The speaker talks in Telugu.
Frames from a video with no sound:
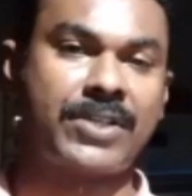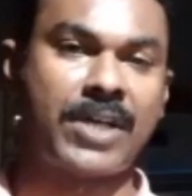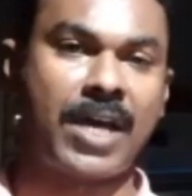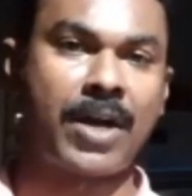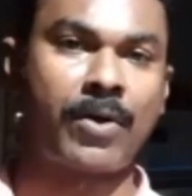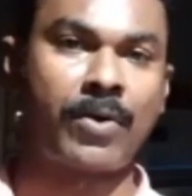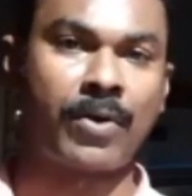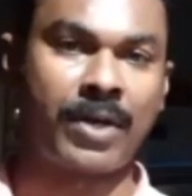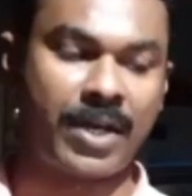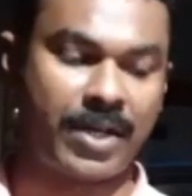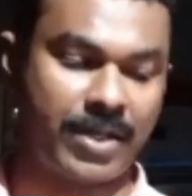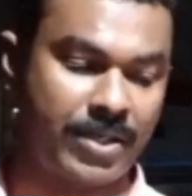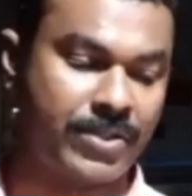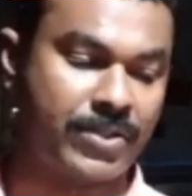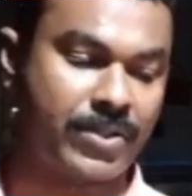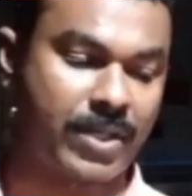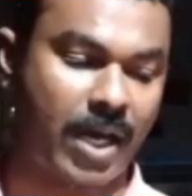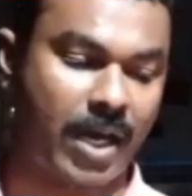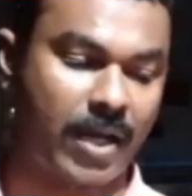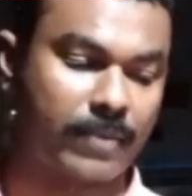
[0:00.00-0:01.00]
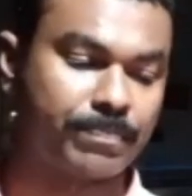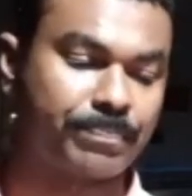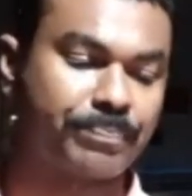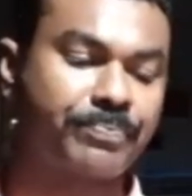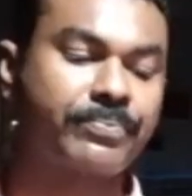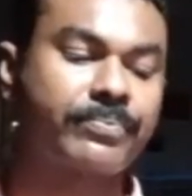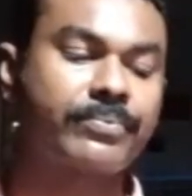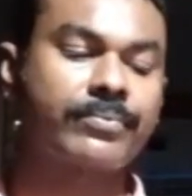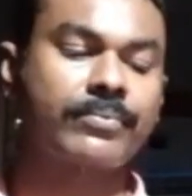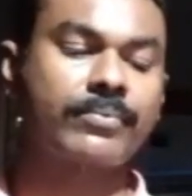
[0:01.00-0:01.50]
చేరనున్న ఇసుక
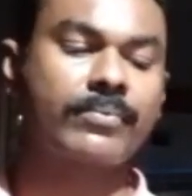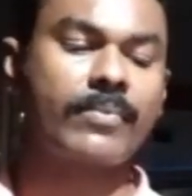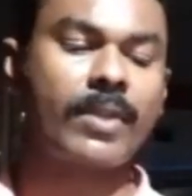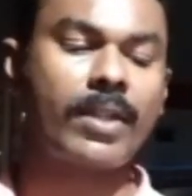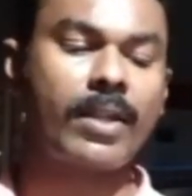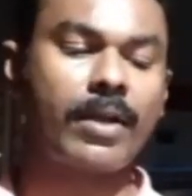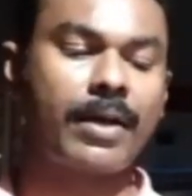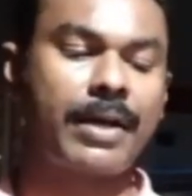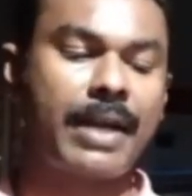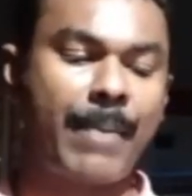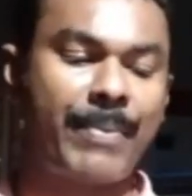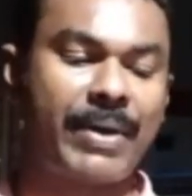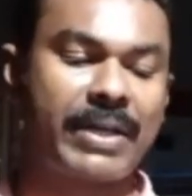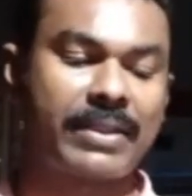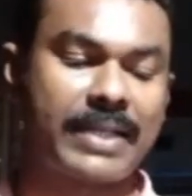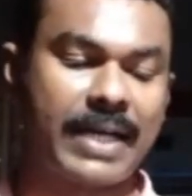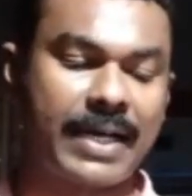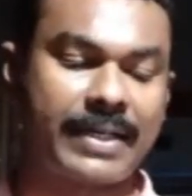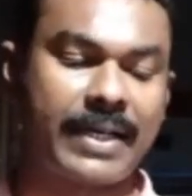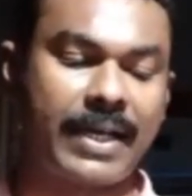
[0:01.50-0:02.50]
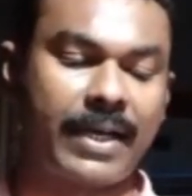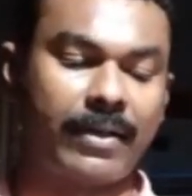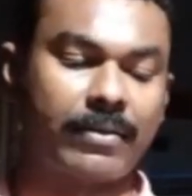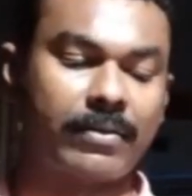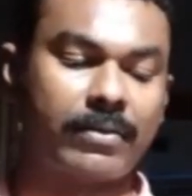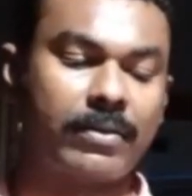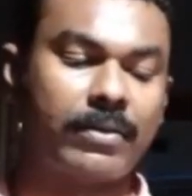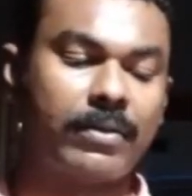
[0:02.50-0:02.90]
నెంబర్ థర్టీన్